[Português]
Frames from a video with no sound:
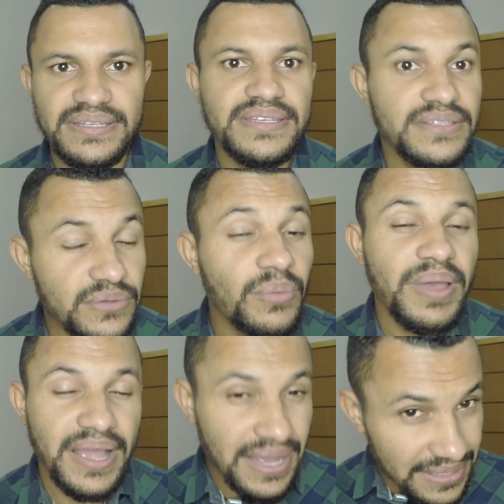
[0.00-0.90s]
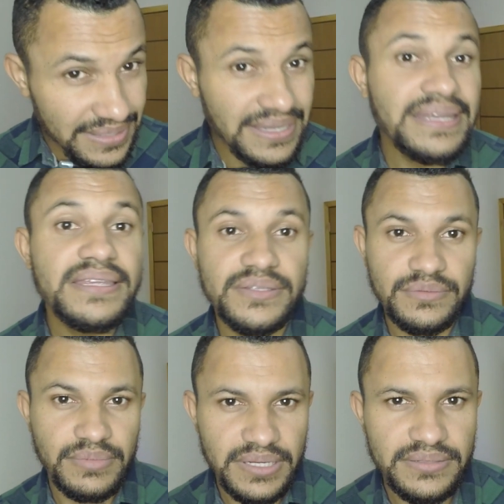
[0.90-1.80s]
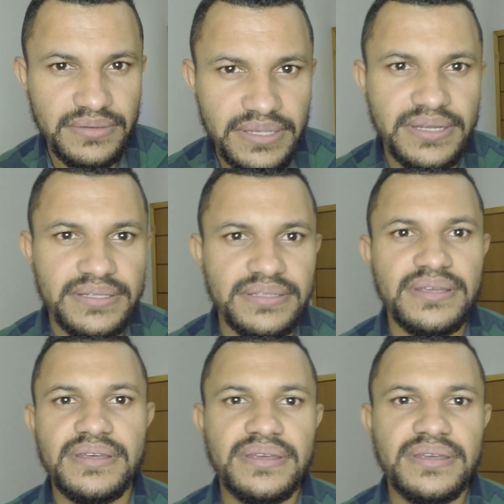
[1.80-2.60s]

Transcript: E isso com o mercado em crise, Brasil em crise.